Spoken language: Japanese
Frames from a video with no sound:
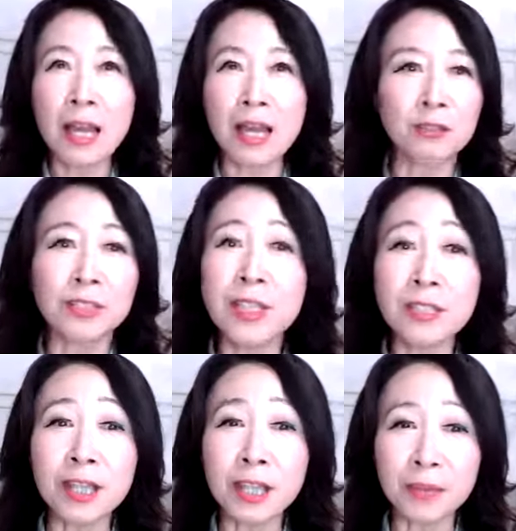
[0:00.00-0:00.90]
あの、全
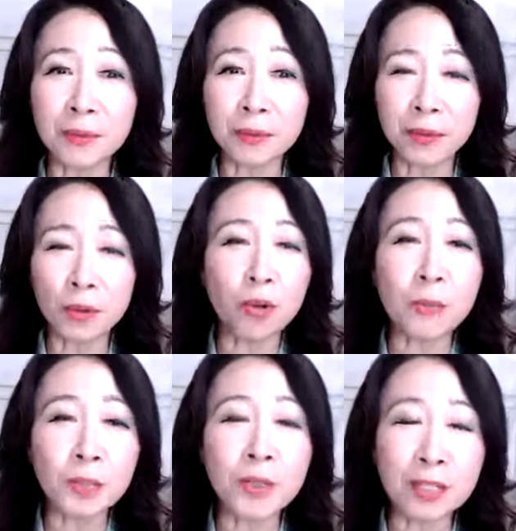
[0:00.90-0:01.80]
然
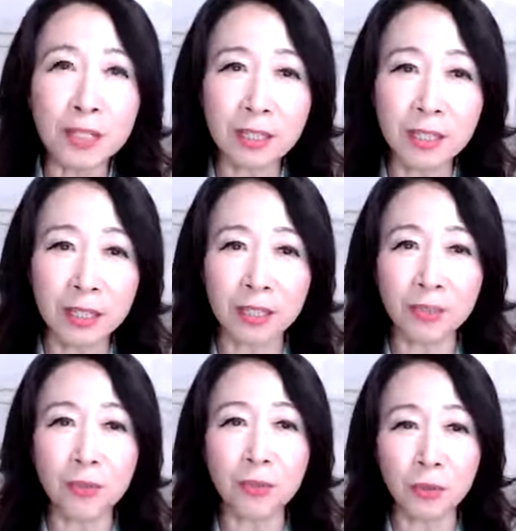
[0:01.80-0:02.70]
恋人ができないっ
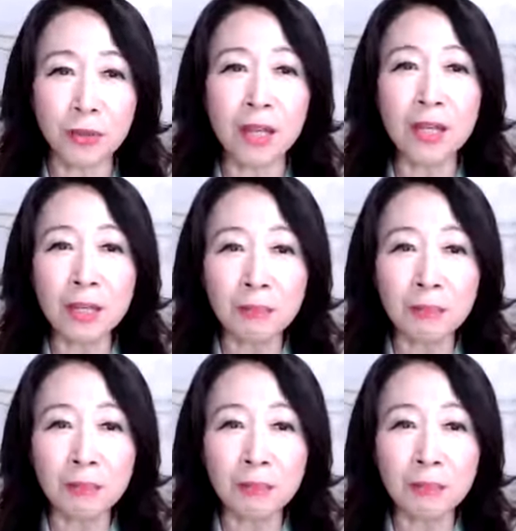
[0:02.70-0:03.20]
ていうのは、